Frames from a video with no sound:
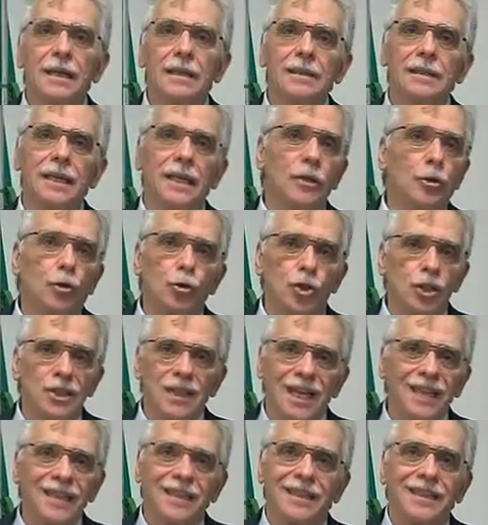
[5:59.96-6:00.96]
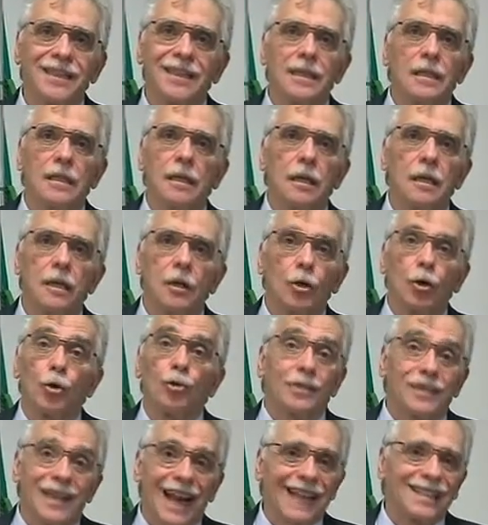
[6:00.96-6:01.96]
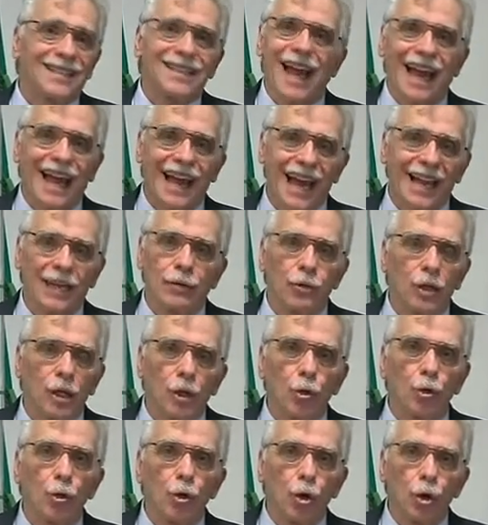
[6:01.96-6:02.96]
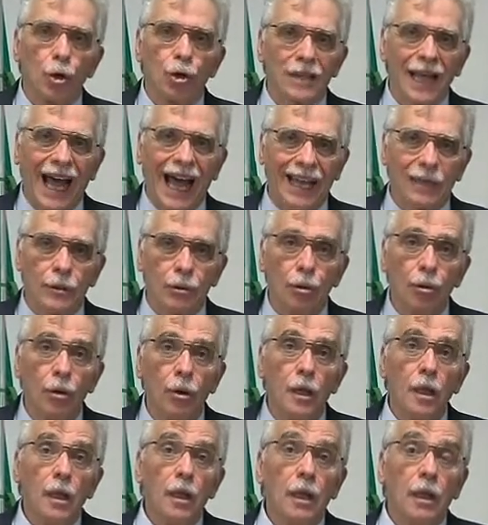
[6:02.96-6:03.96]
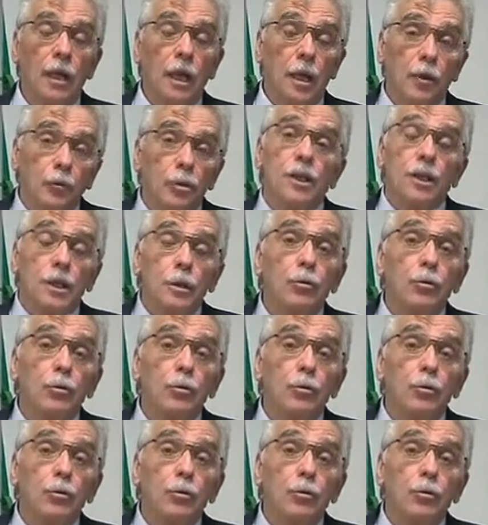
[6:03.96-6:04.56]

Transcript: dei cosiddetti eh, contratti a canone concordato e quindi